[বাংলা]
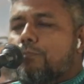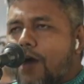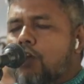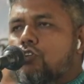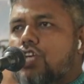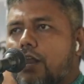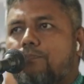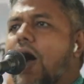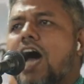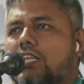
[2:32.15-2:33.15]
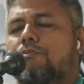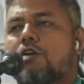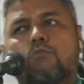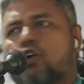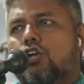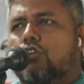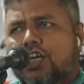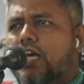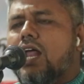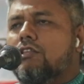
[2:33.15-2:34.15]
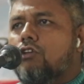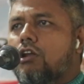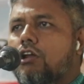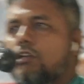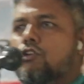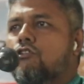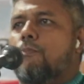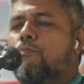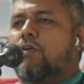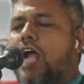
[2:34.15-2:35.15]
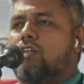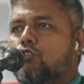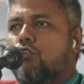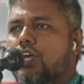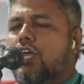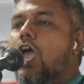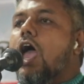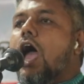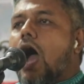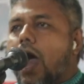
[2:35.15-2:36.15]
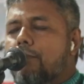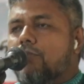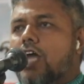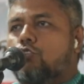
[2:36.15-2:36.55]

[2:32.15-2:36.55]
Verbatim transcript: মানুষের বাদ এবং ভোটের অধিকার আন্দোলনের জন্য কাজ করে আমরা